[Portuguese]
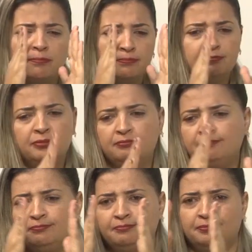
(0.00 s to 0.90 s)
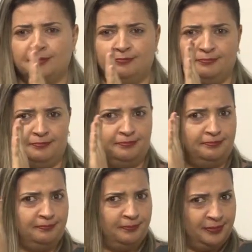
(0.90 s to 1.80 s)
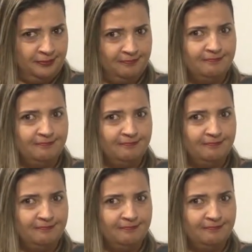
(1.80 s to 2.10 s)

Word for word: como essa ordem é feita.